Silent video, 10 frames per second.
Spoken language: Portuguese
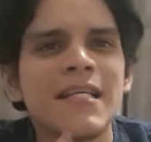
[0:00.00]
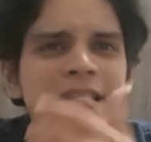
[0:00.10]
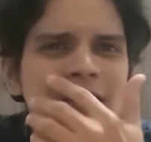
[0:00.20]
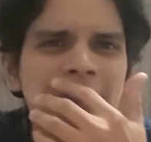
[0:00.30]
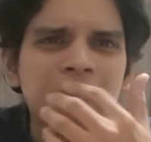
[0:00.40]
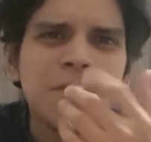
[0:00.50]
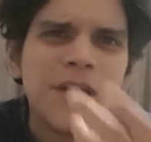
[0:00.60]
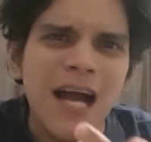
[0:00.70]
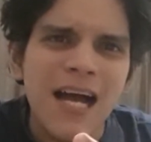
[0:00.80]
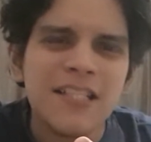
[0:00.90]
escreveu
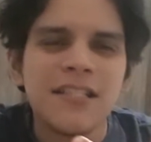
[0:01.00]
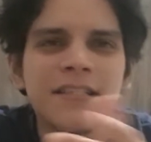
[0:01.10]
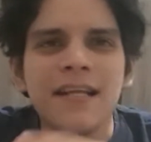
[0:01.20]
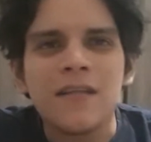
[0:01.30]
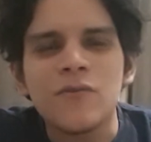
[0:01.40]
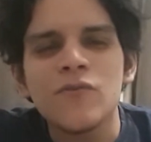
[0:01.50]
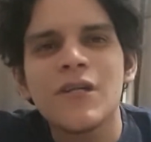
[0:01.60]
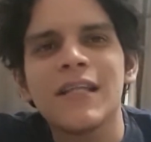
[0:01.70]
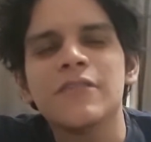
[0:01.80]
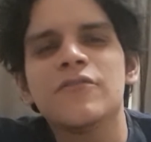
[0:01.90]
sobre arte,
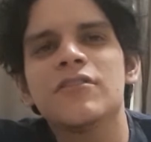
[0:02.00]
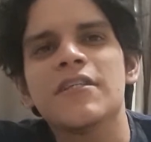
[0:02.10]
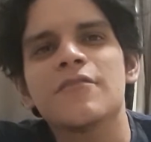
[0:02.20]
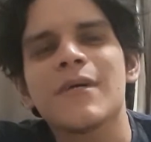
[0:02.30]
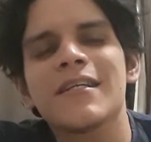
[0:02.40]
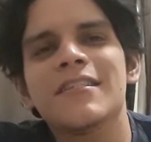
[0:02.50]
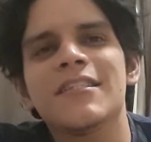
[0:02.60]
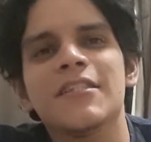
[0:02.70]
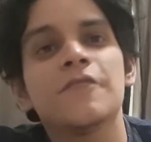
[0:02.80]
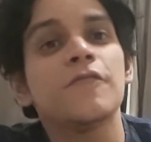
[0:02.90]
literatura, além dos textos marxistas.